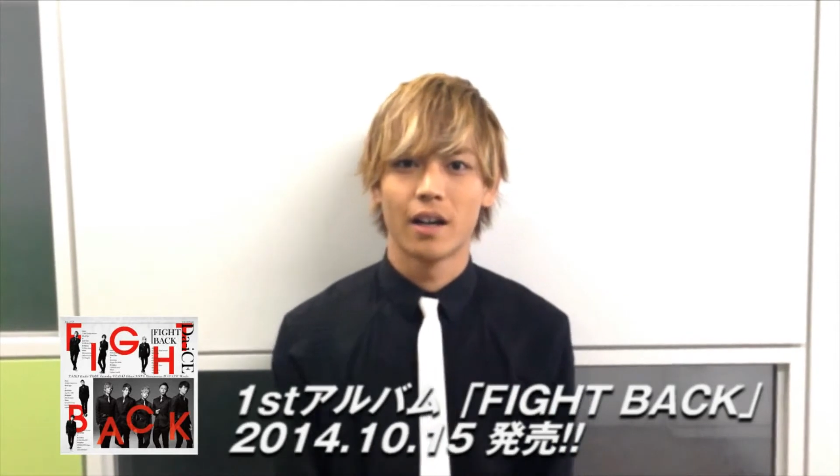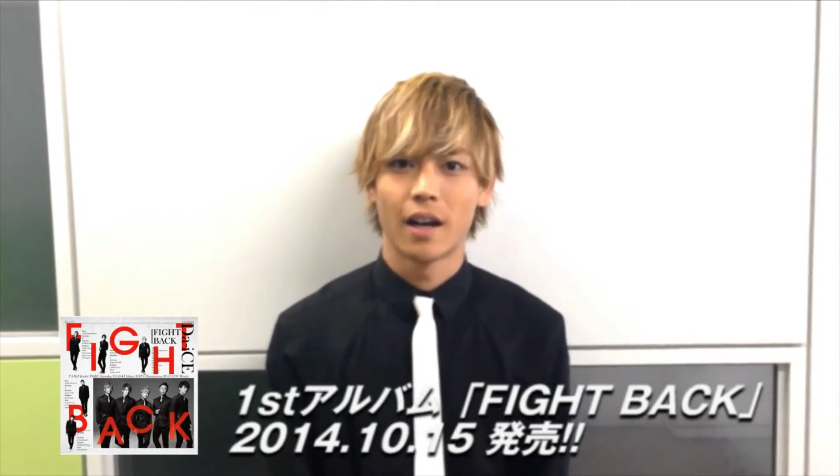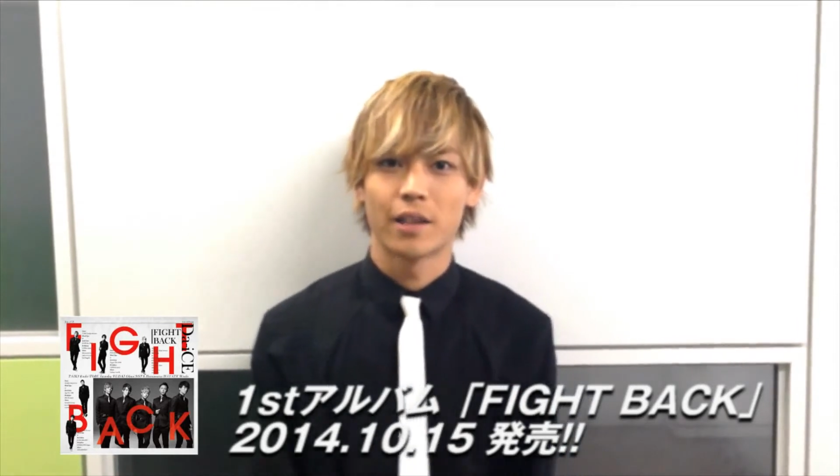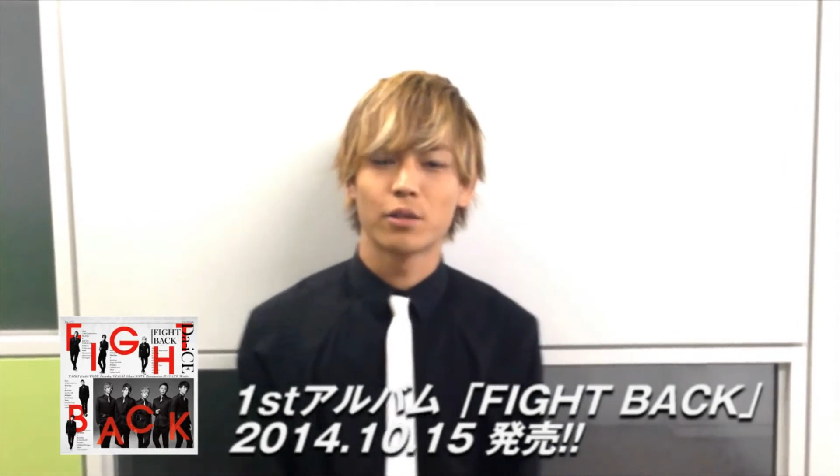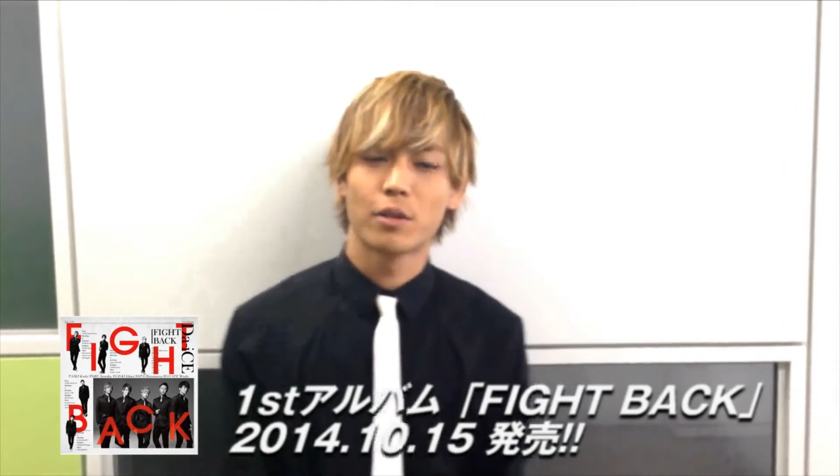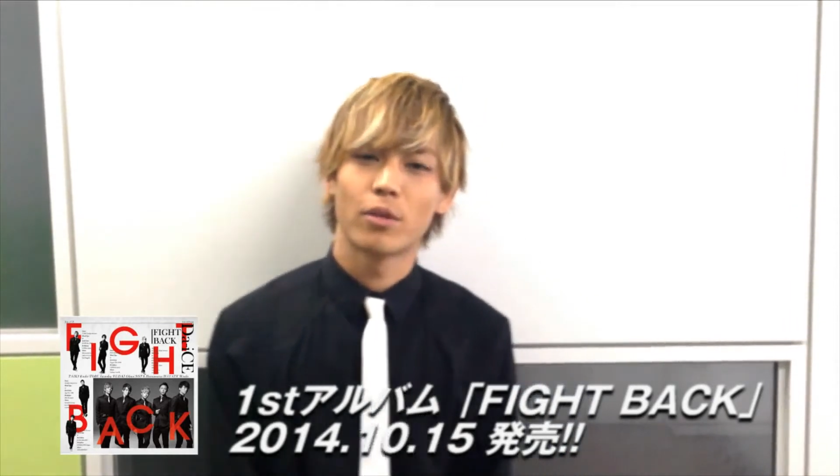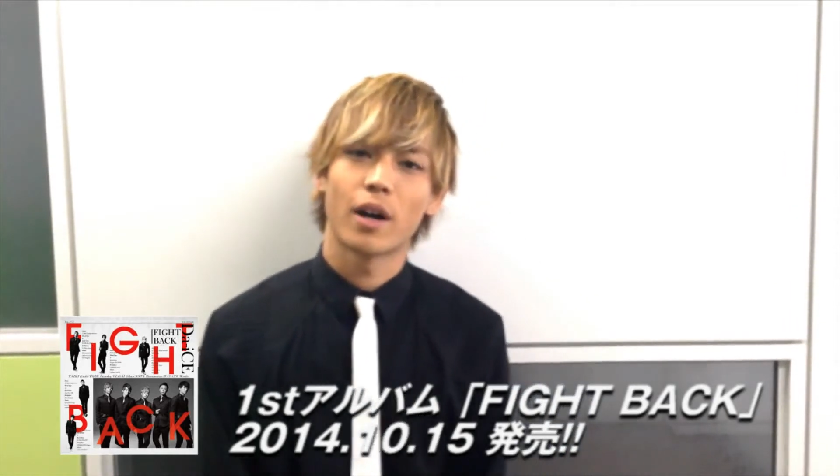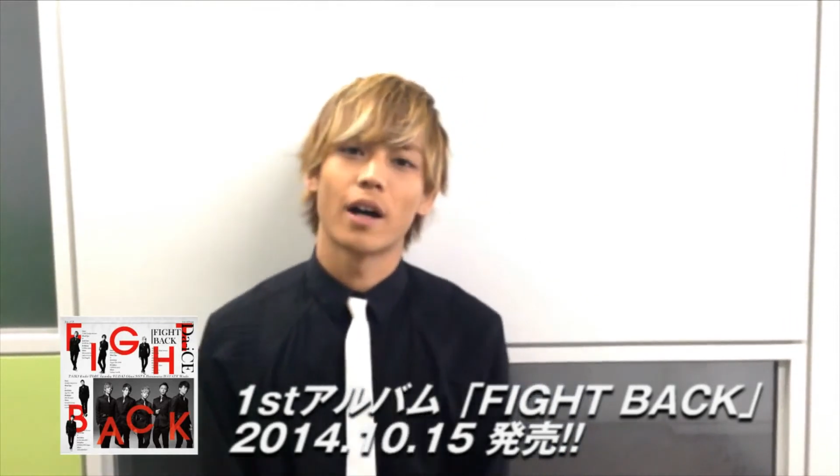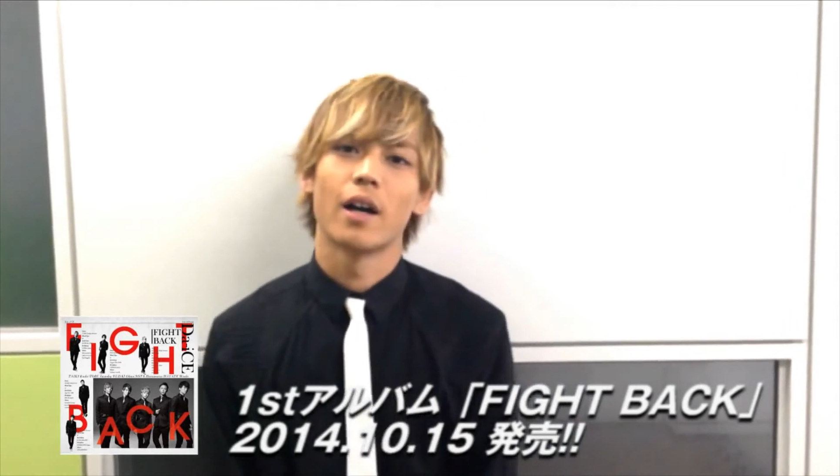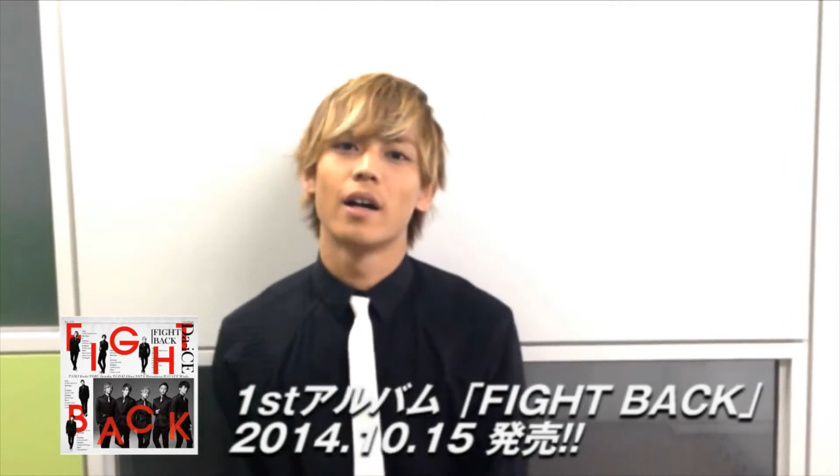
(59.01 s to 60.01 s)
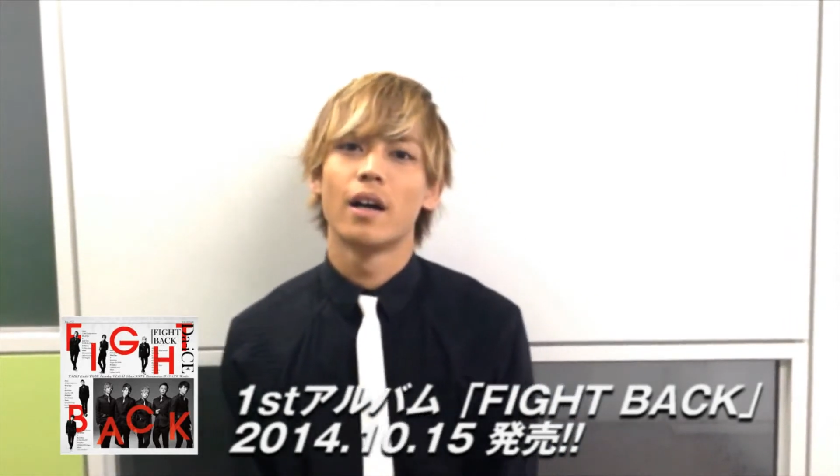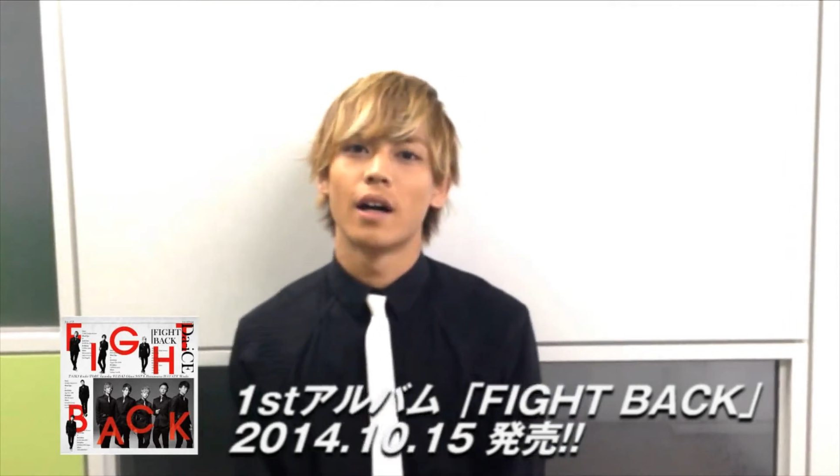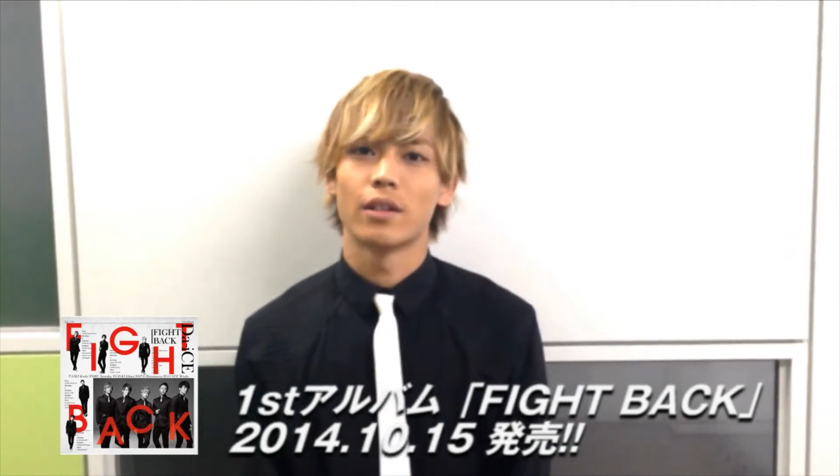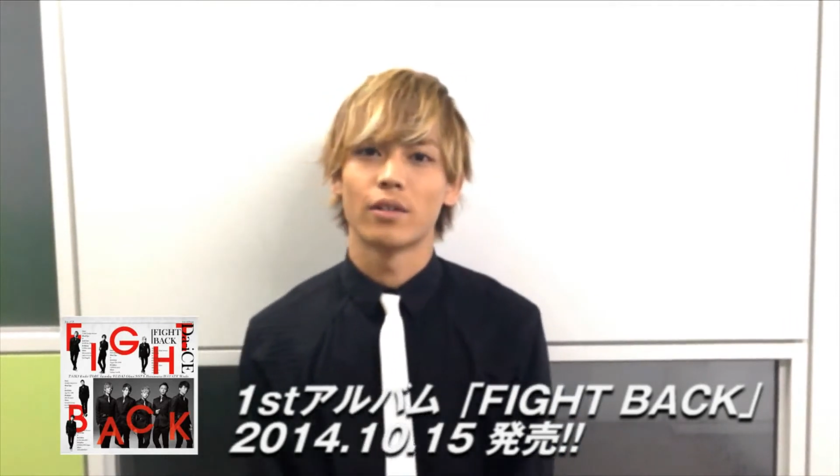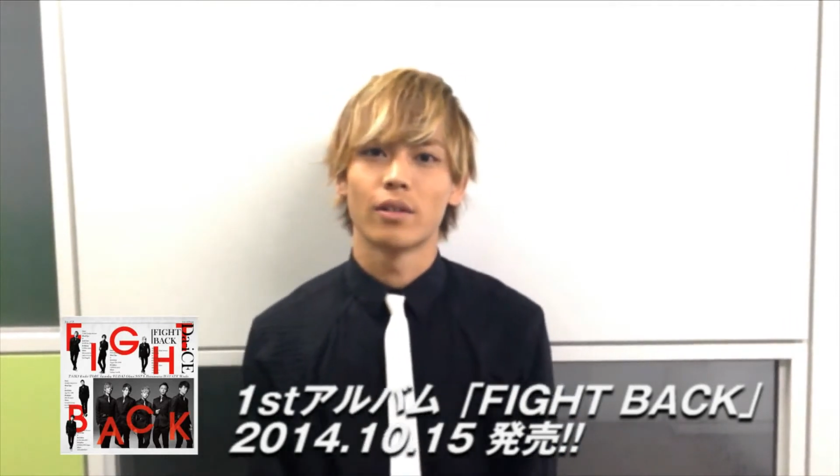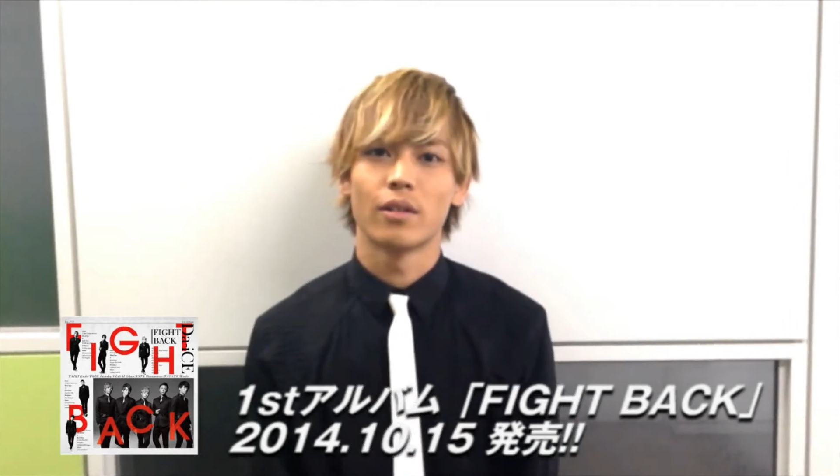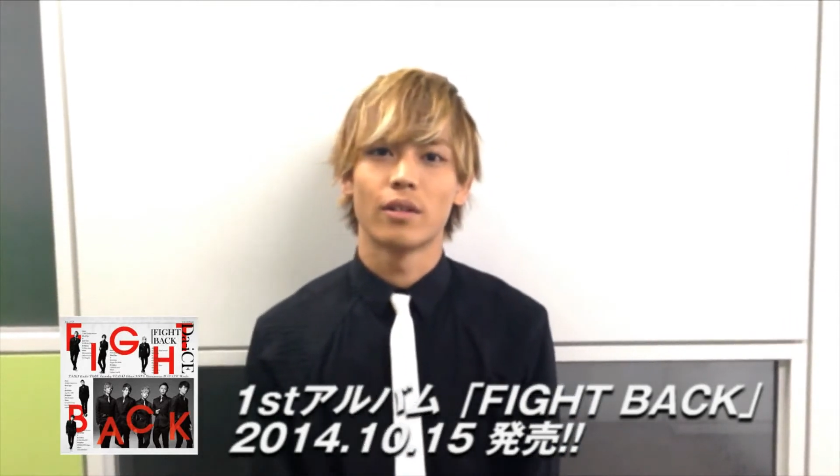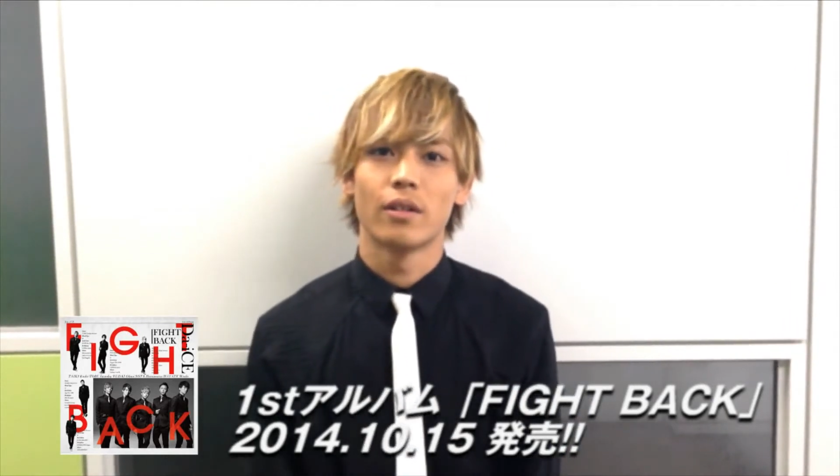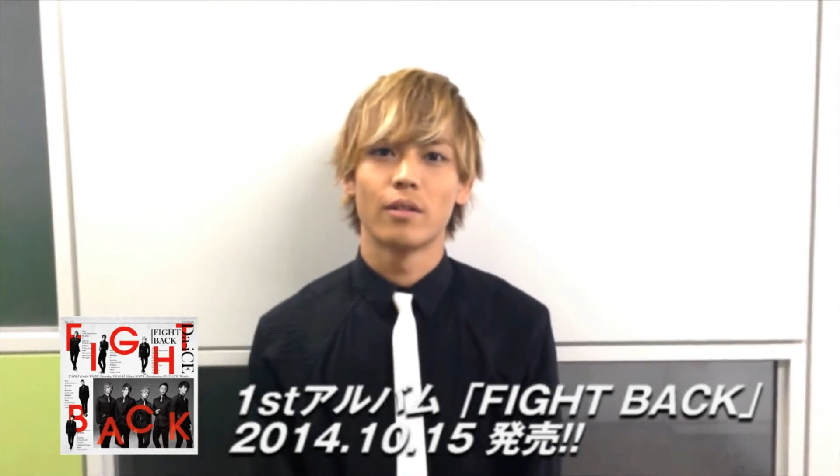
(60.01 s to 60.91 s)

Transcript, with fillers: はい、どれもがあの